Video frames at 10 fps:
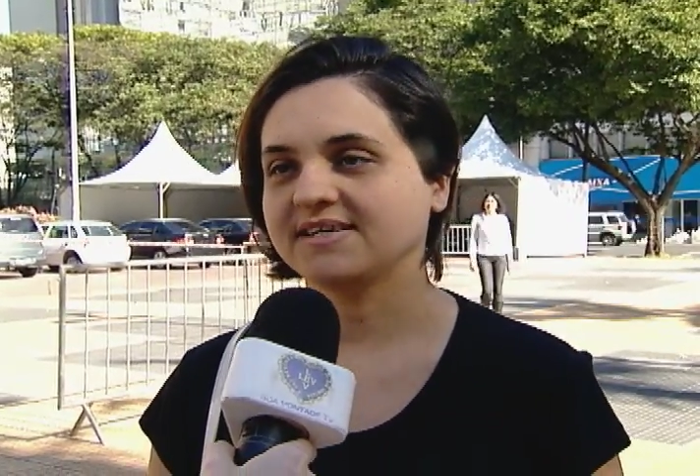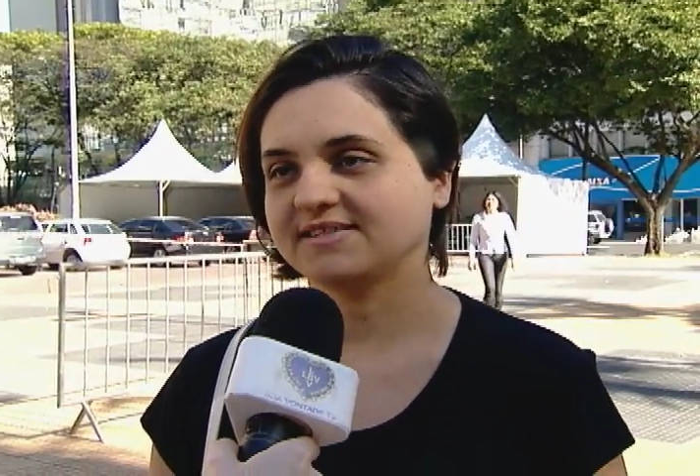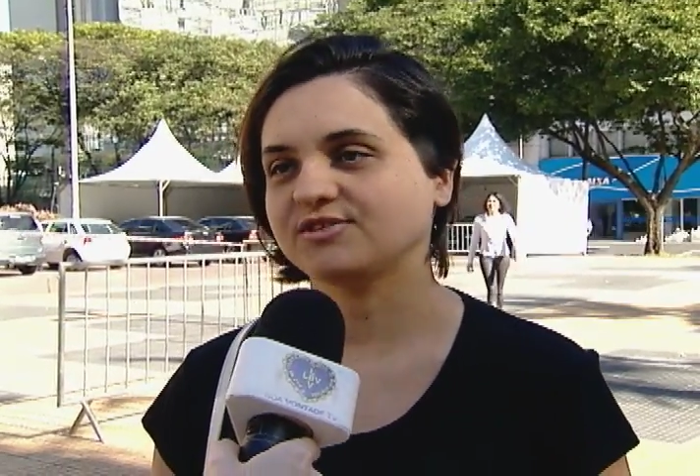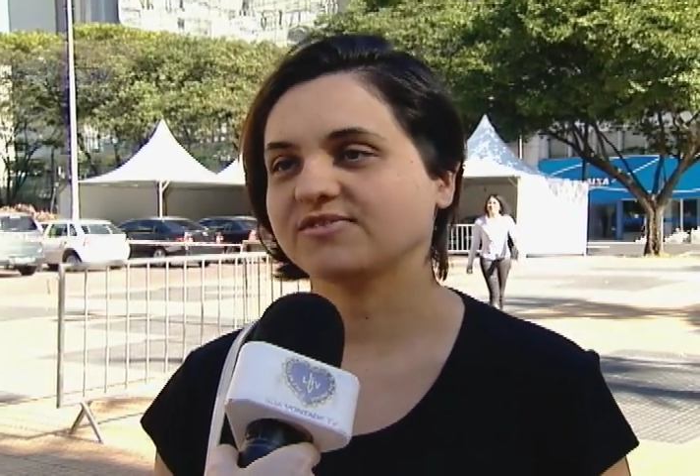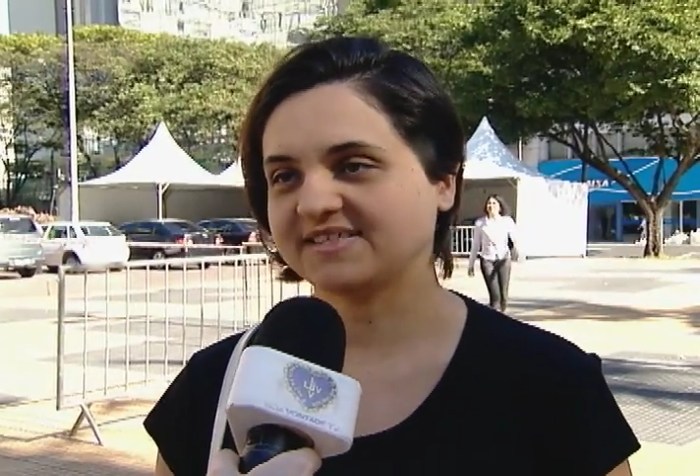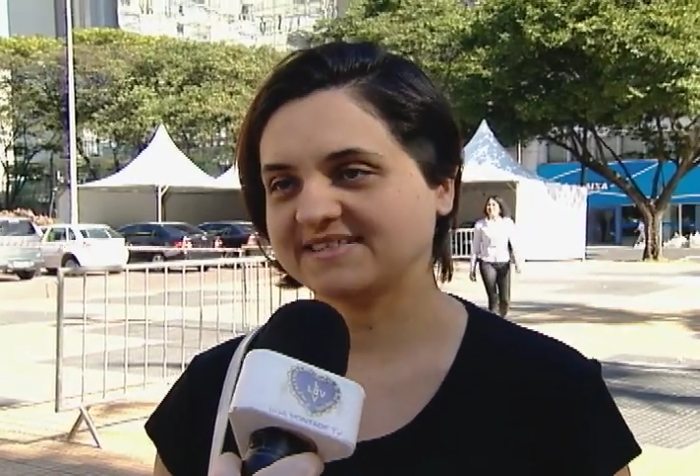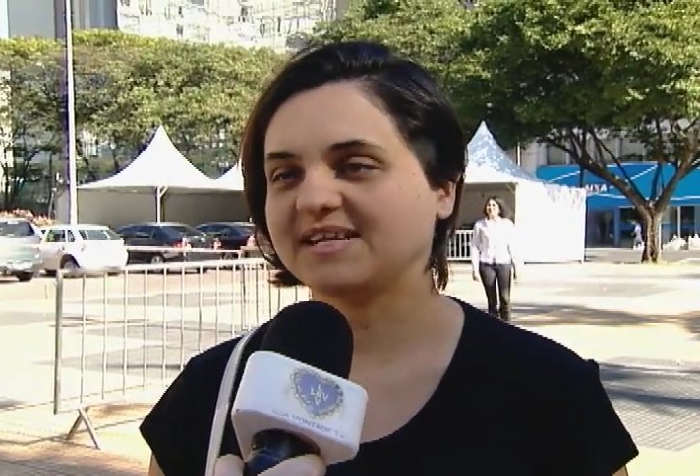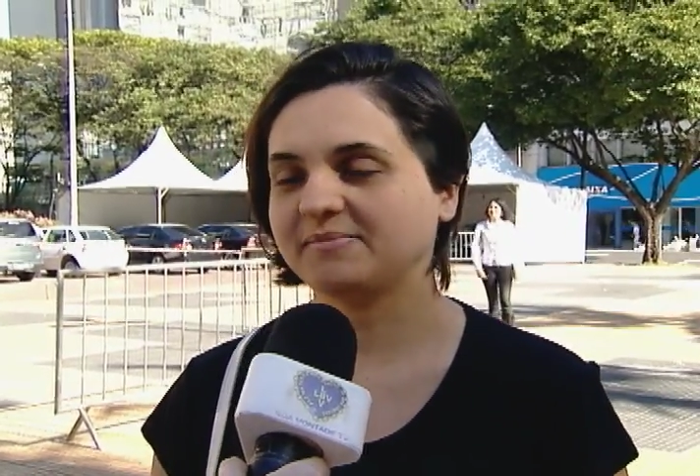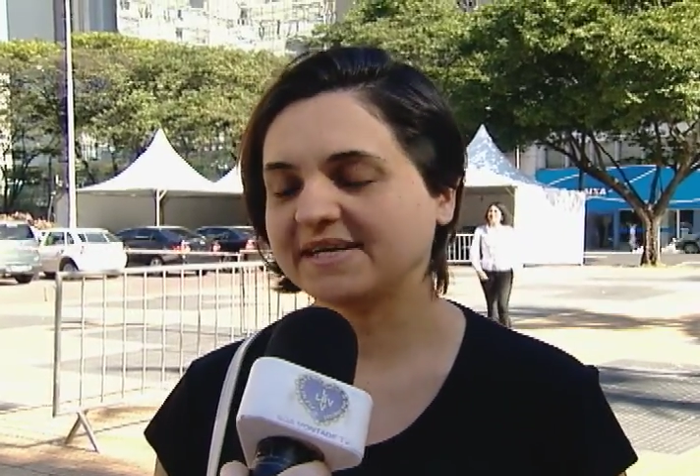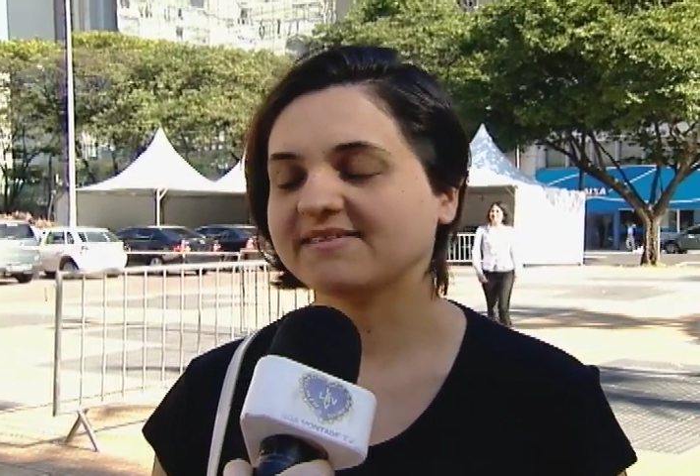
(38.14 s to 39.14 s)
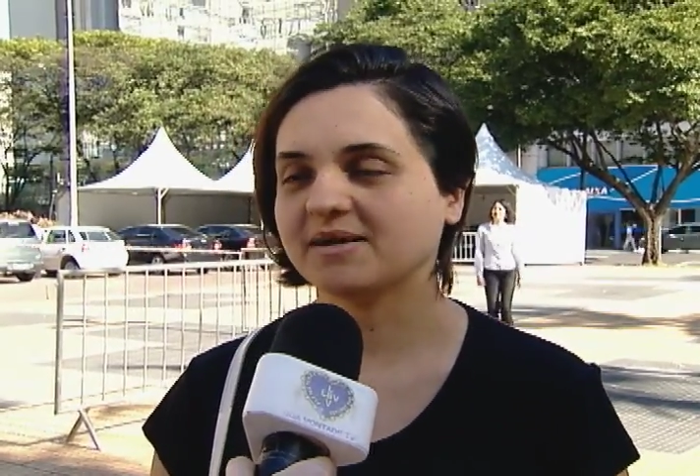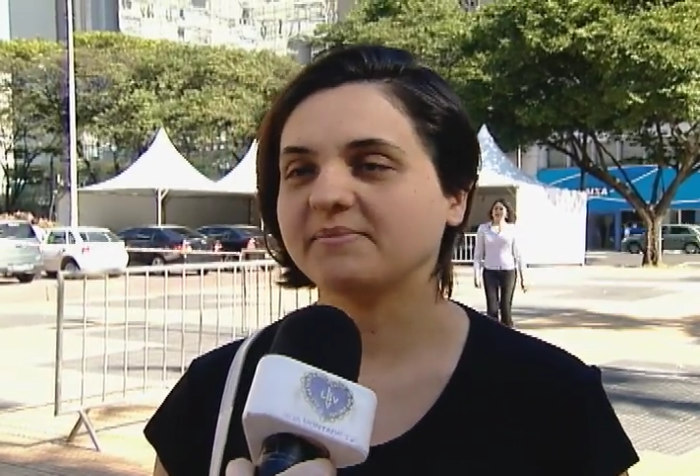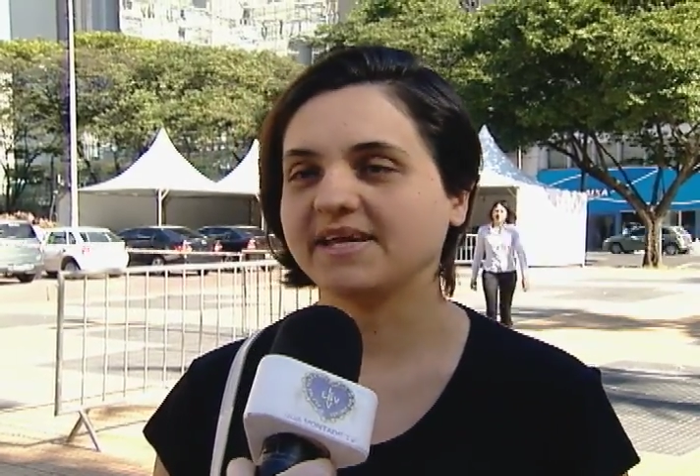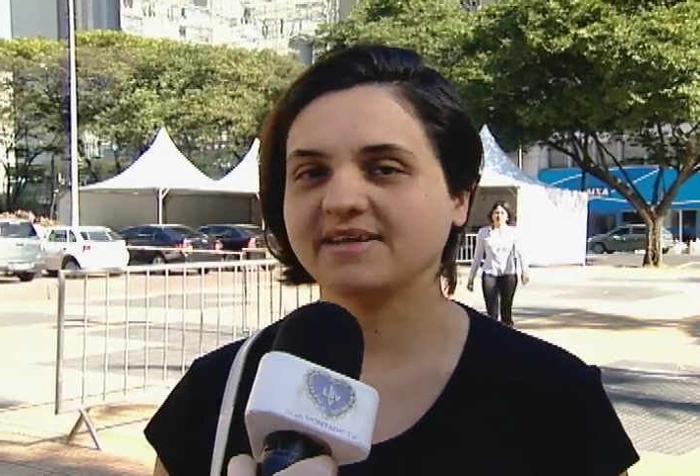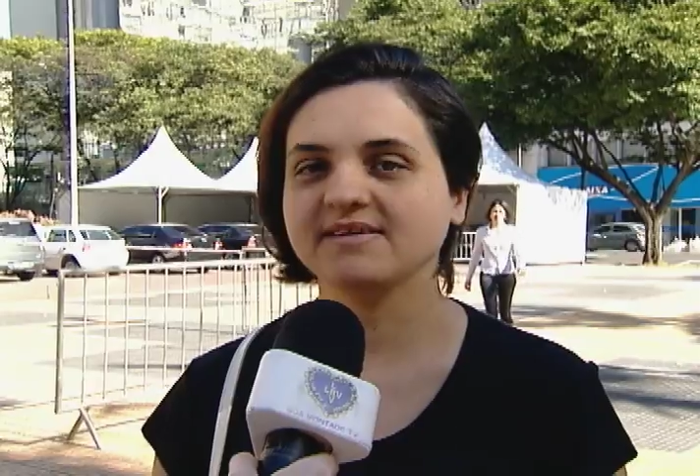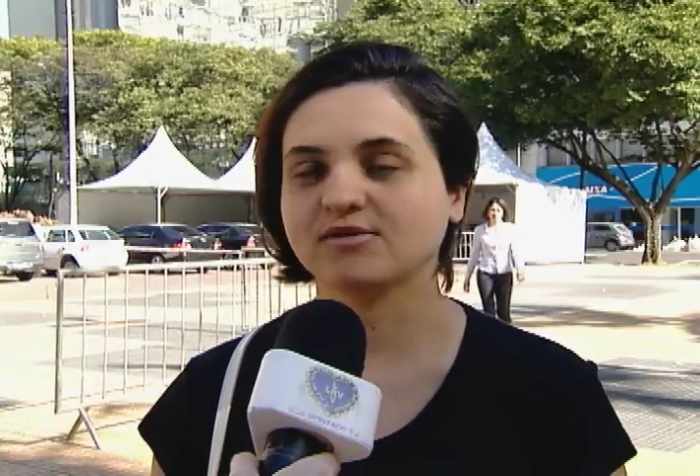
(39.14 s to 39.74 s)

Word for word: Então, se você se alimentar bem,